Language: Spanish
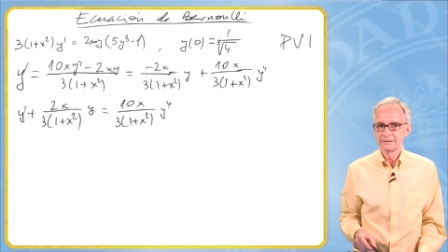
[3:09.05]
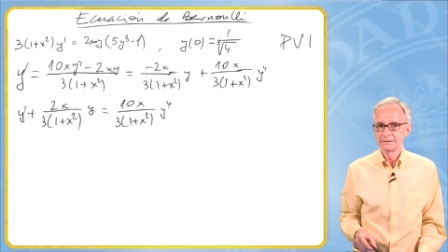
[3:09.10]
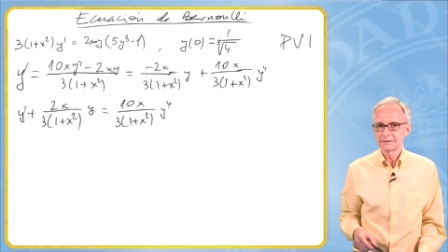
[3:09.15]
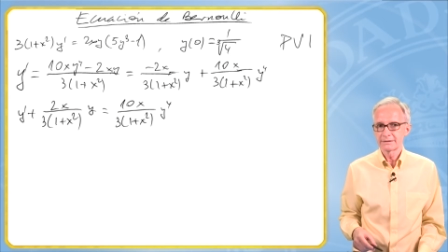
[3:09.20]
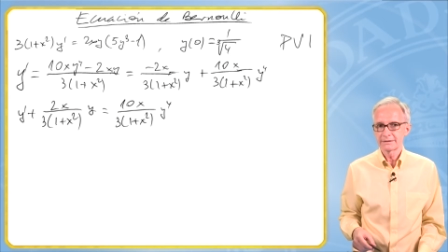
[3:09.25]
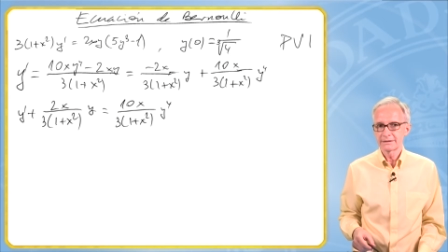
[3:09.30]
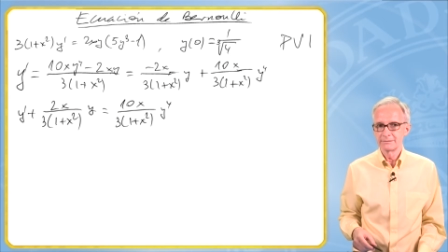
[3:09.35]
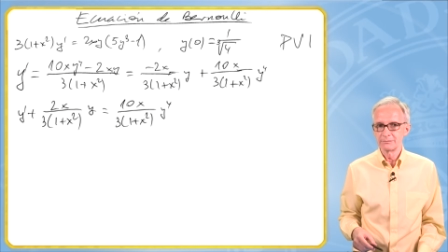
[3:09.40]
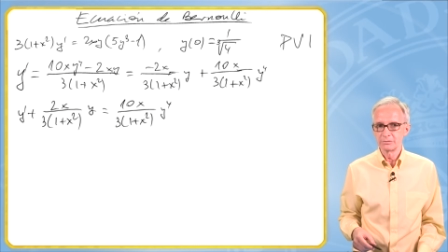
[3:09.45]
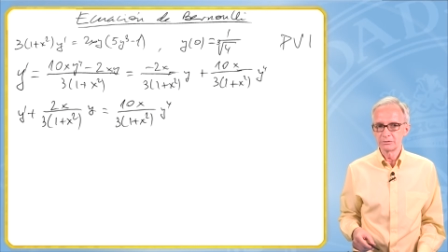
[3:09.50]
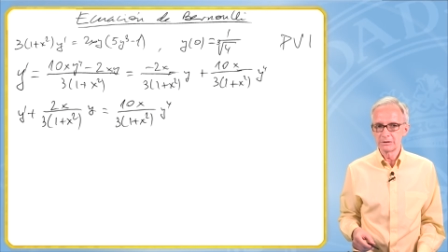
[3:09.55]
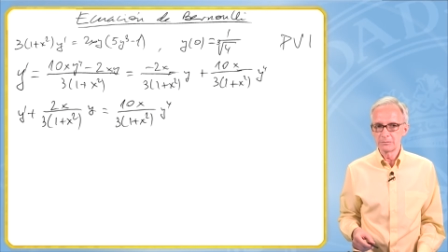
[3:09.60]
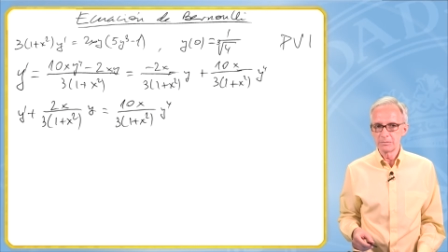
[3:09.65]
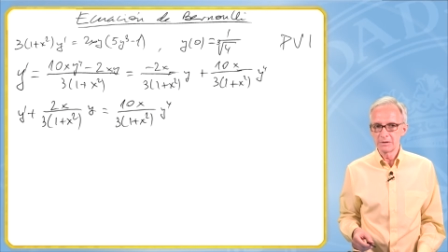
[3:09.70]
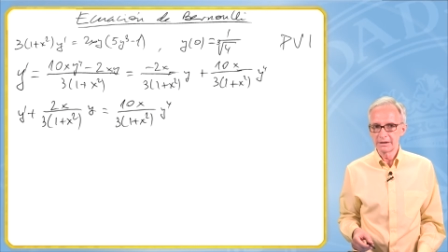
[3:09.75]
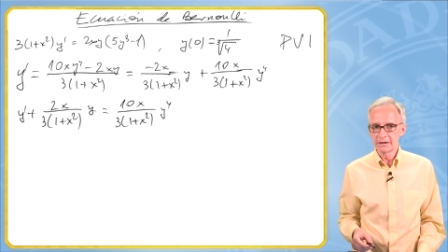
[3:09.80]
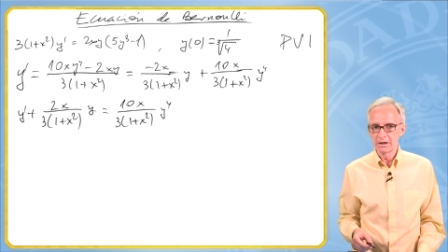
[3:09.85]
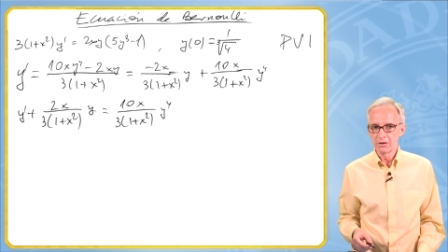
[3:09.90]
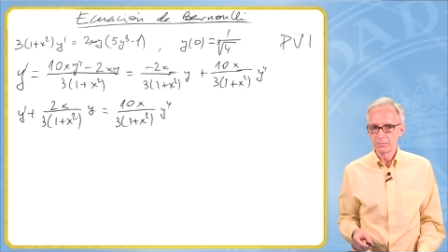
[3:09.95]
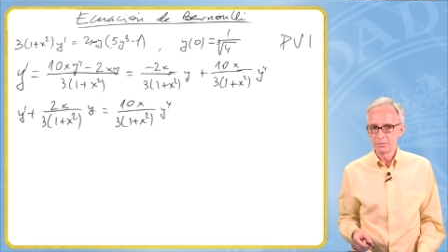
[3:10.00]
Está
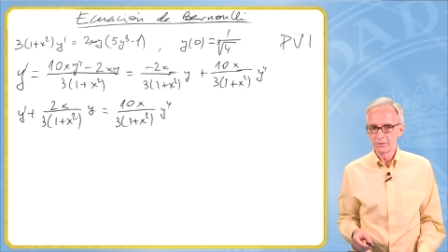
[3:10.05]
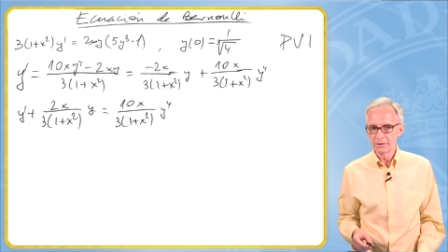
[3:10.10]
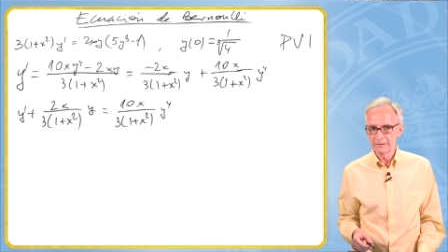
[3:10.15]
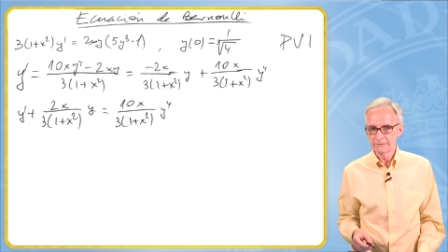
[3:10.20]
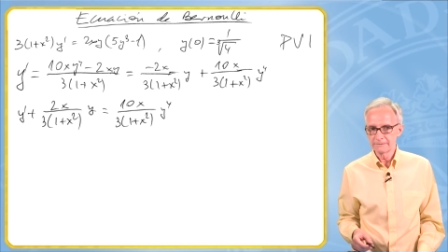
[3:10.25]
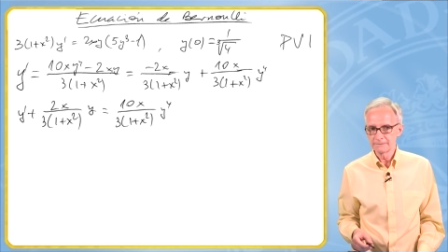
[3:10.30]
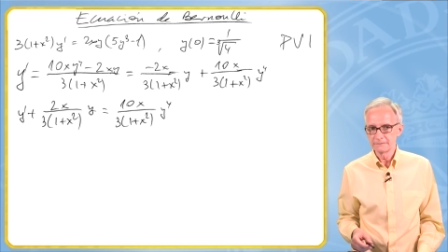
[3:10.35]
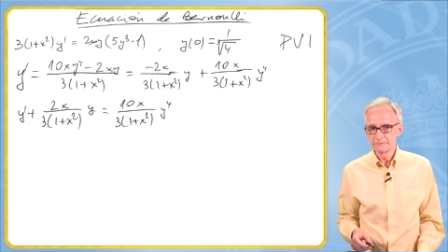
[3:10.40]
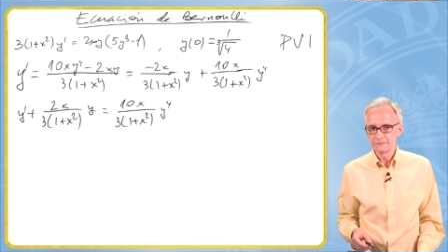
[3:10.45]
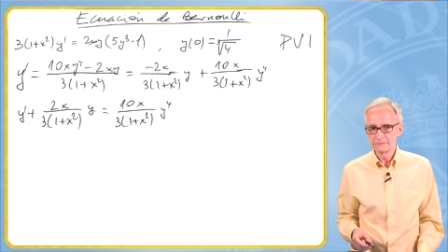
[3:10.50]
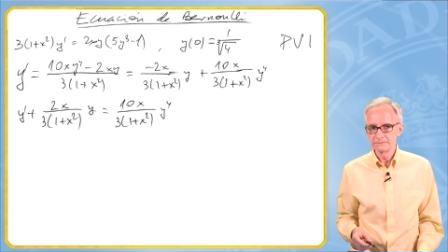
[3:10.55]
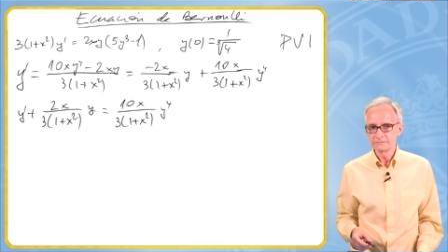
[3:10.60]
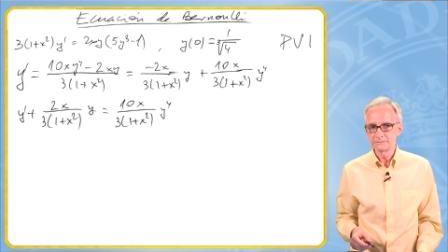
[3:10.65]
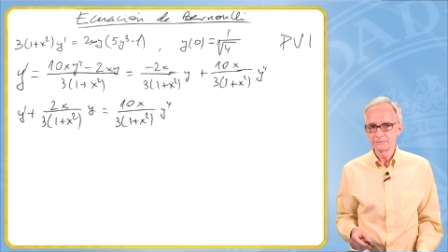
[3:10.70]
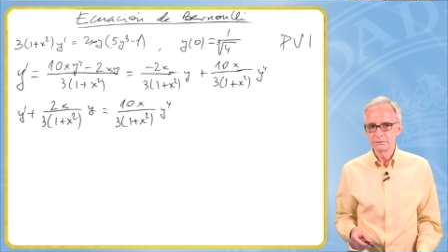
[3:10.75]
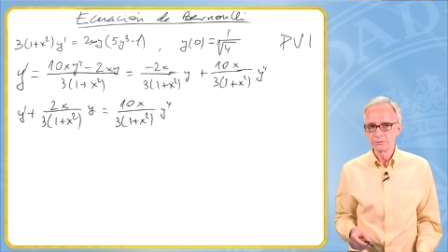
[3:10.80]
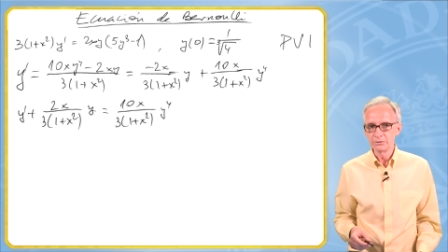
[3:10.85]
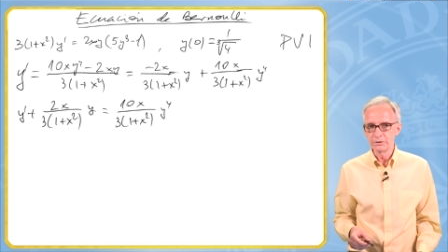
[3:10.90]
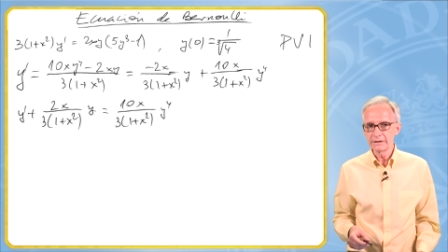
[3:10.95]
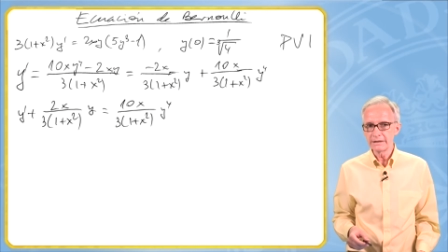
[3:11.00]
multiplicado por
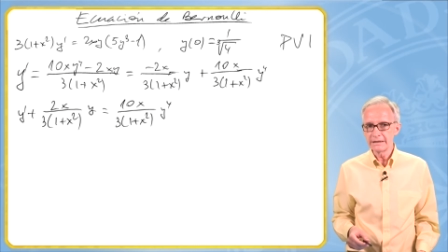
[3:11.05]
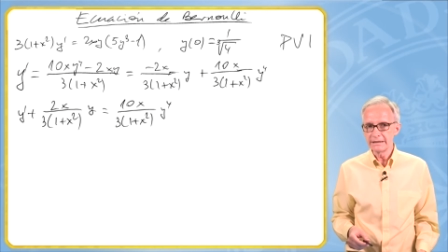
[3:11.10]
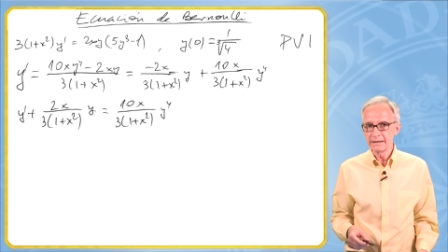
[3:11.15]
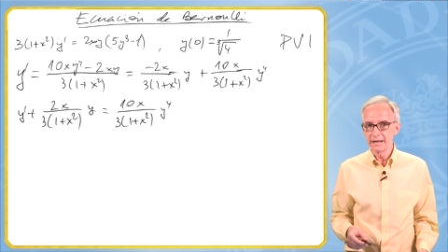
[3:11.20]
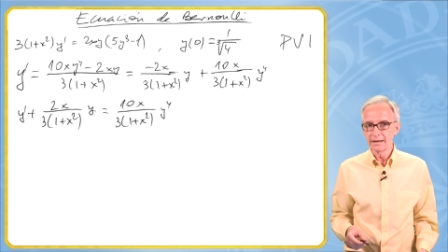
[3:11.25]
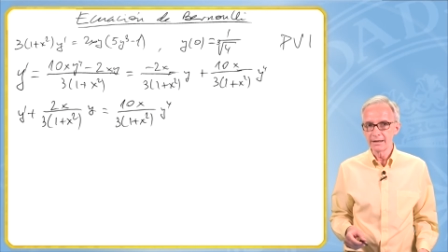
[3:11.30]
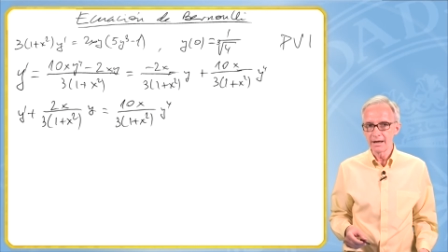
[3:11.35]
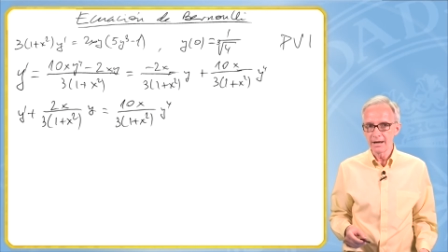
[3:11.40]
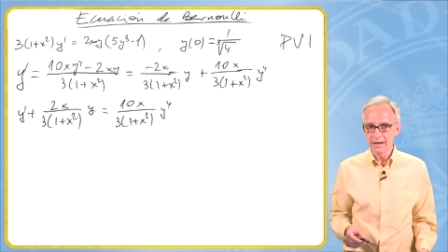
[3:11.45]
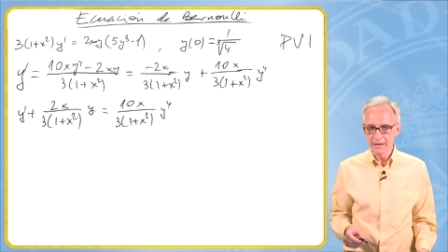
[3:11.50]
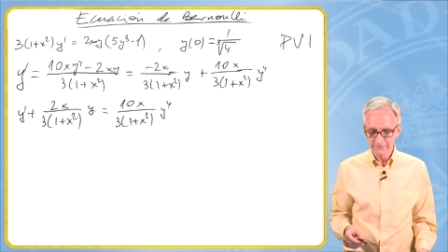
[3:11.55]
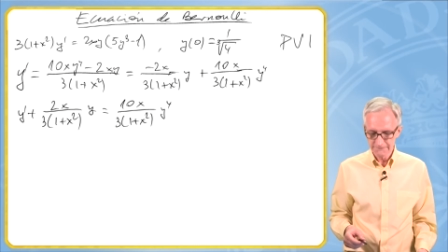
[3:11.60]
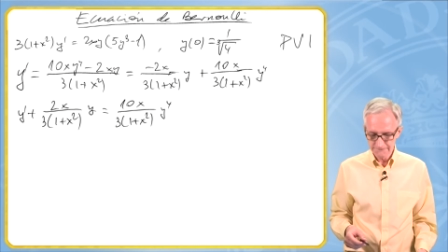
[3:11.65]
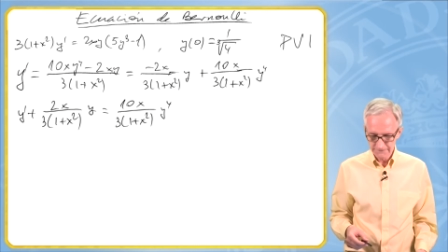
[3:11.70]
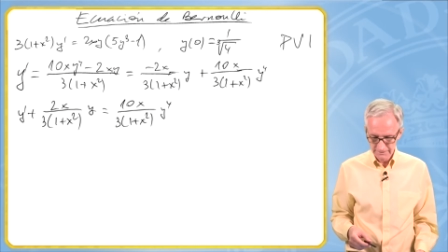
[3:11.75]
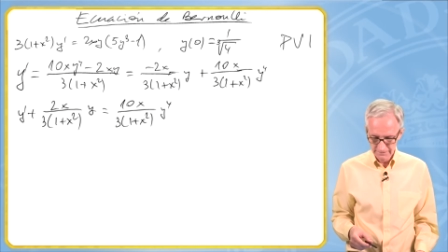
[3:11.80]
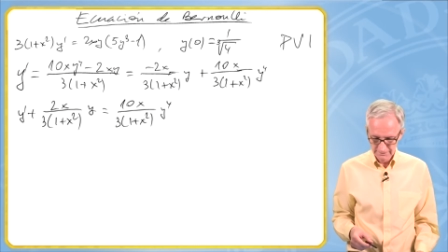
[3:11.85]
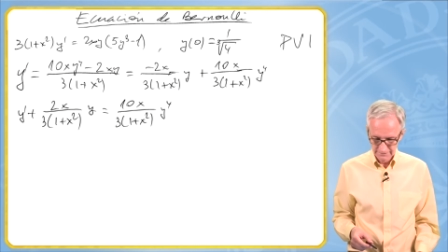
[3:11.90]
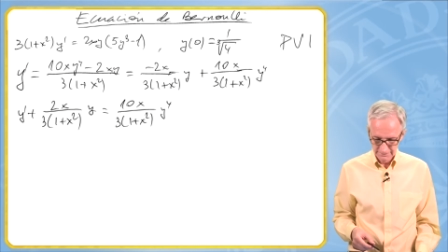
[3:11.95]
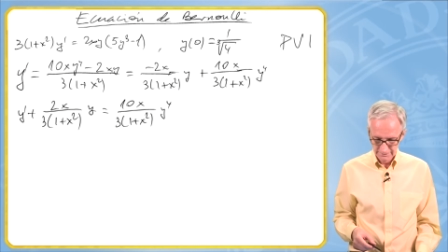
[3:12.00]
un i a la
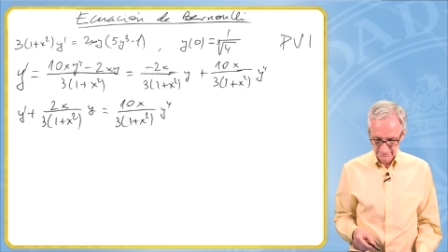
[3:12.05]
alfa,